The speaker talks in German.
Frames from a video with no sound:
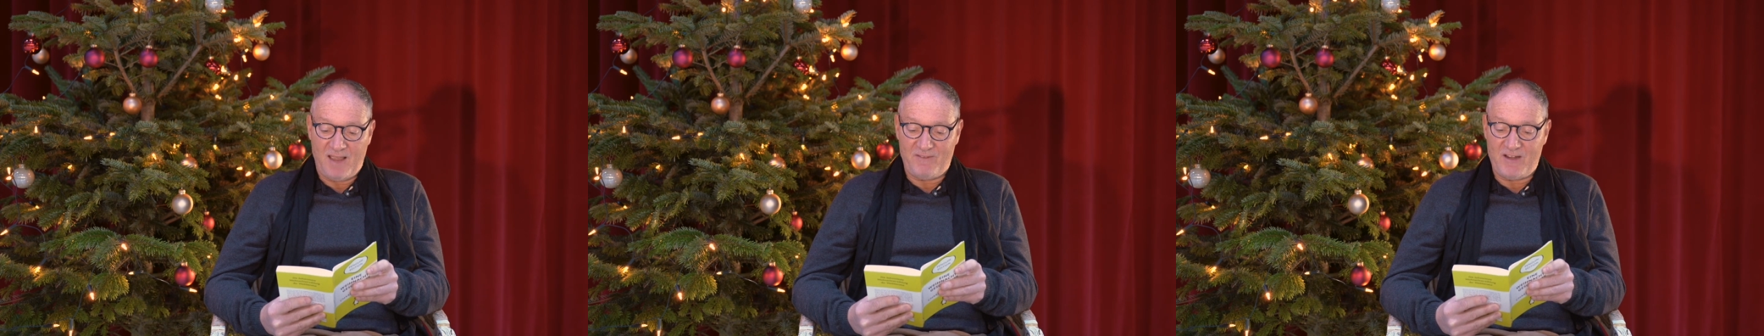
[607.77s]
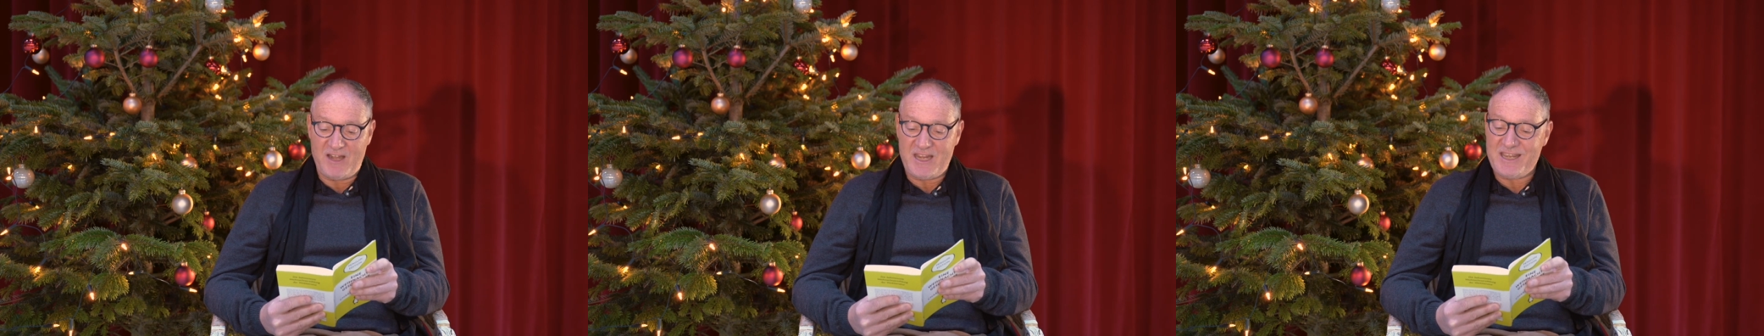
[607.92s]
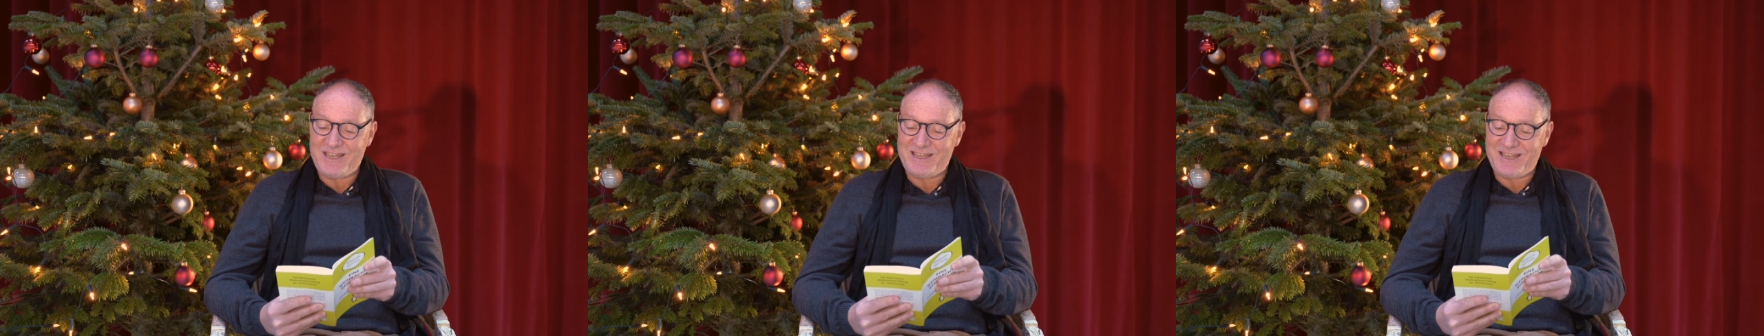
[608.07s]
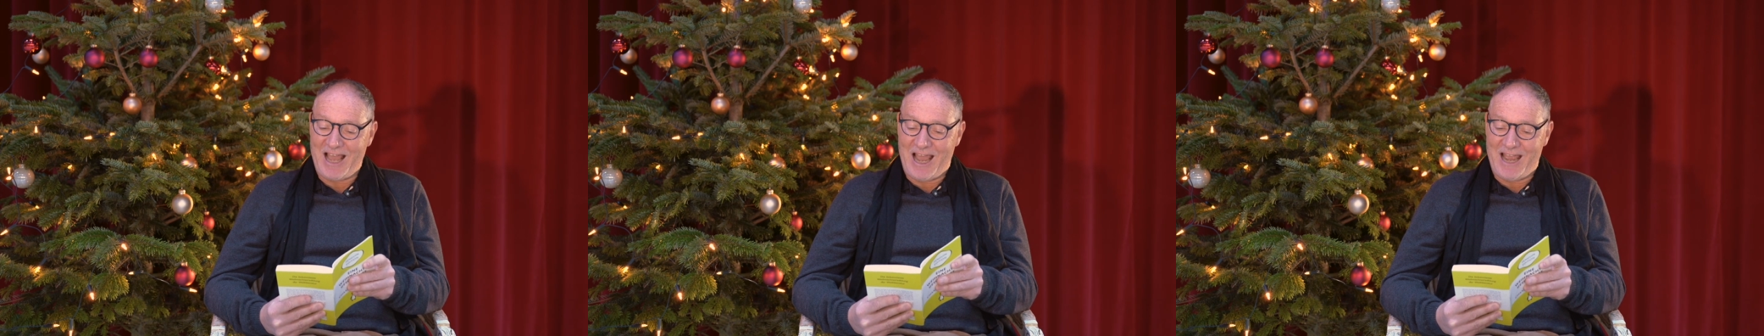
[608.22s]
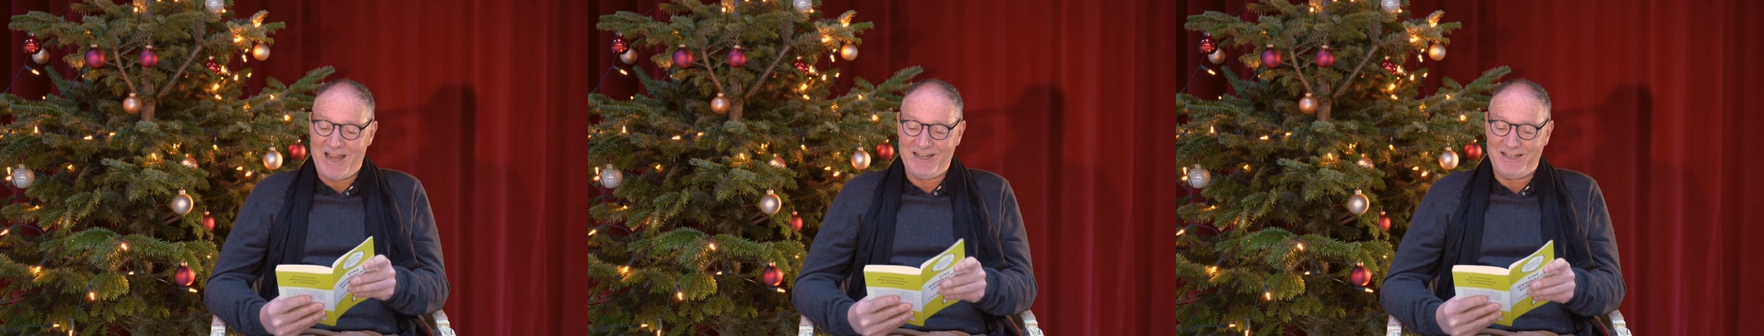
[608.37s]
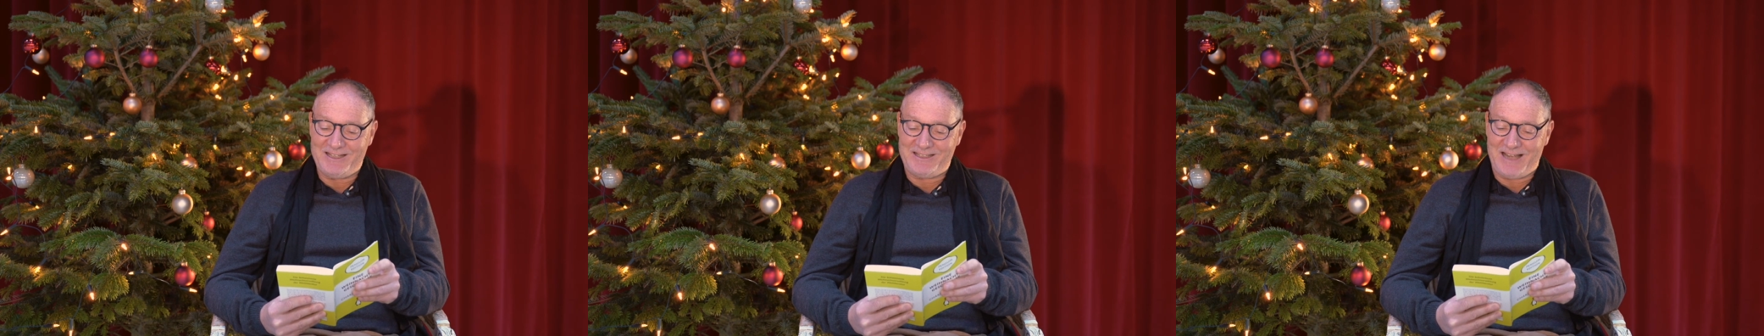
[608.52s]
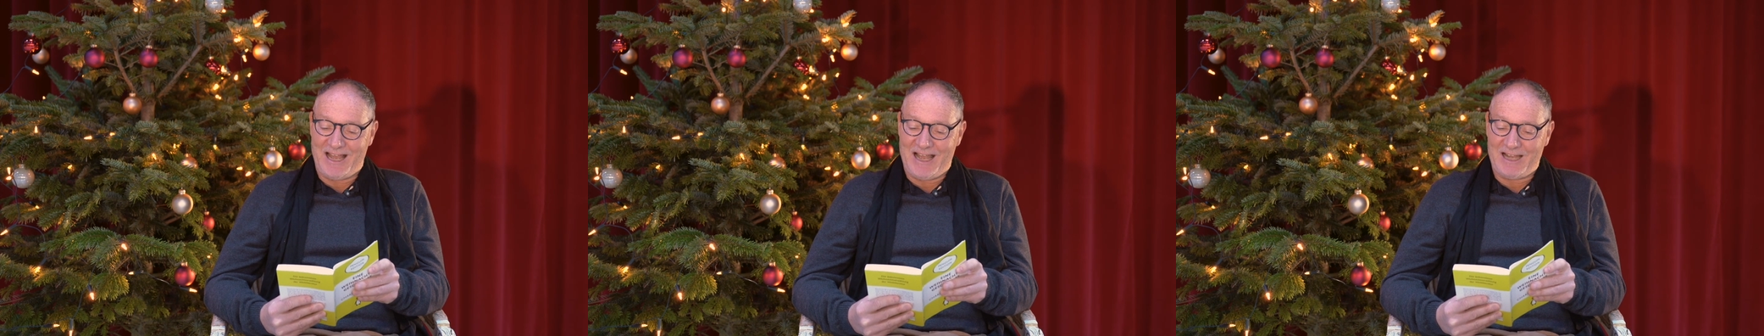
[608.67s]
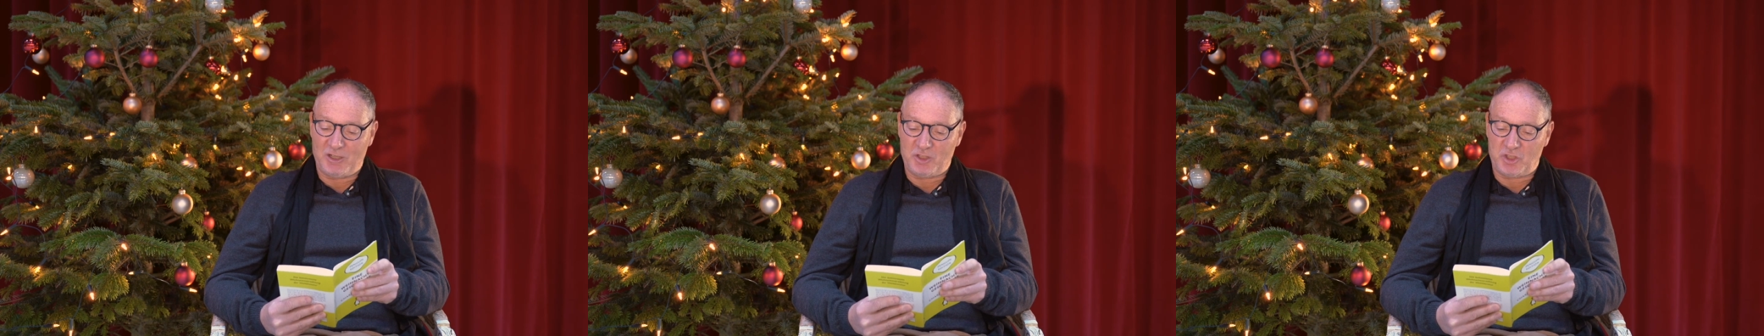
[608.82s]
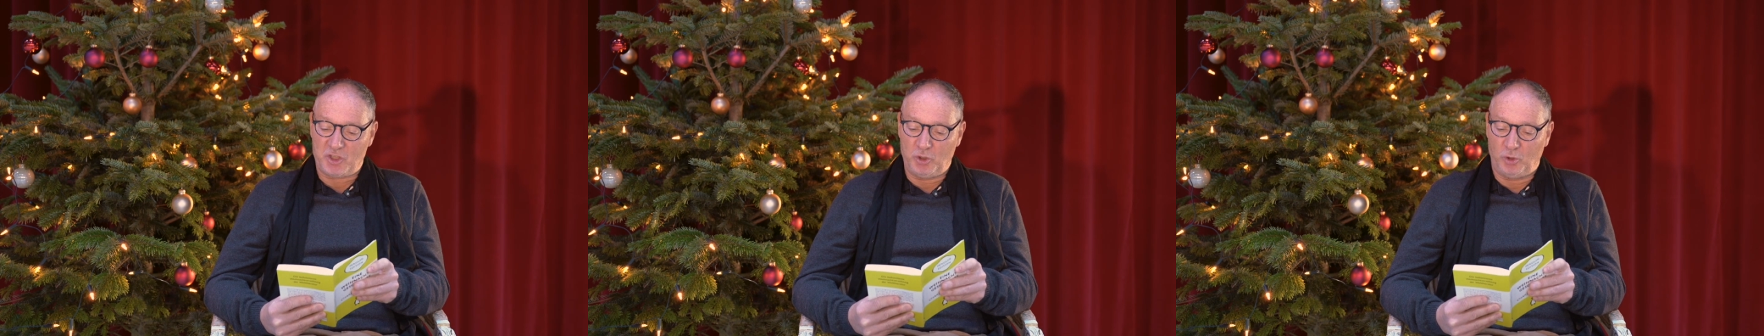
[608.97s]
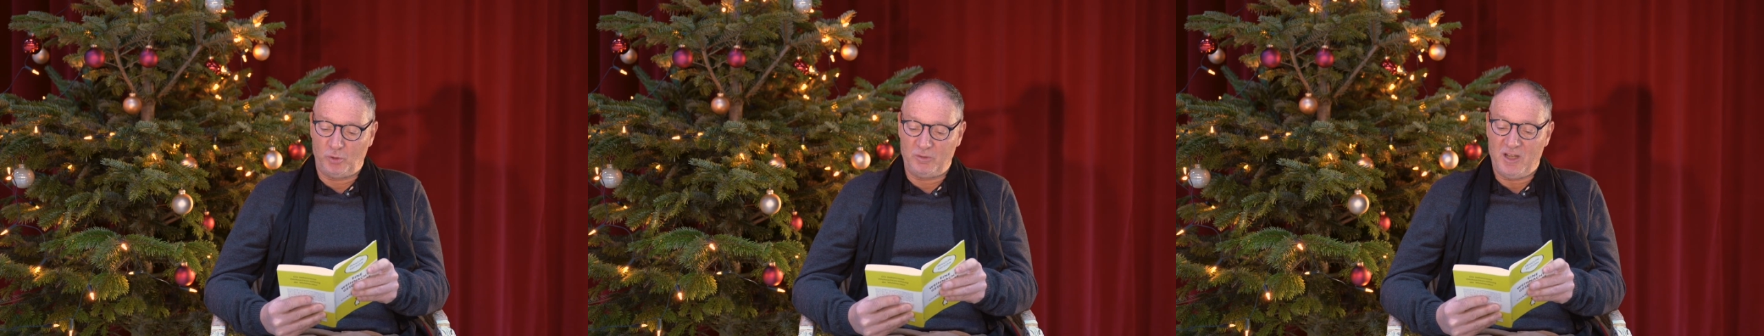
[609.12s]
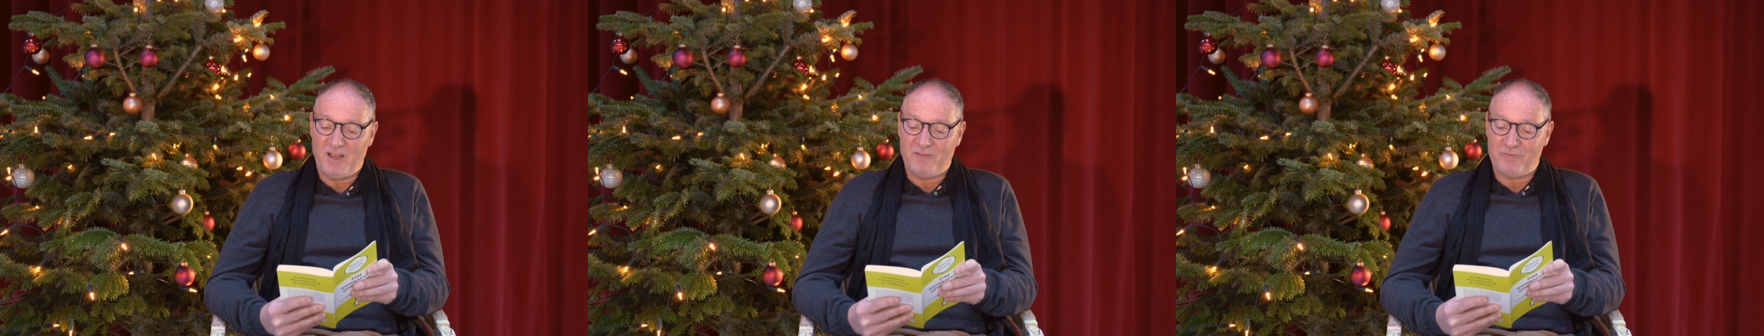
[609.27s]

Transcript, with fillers: wenn ich einen Tageslohn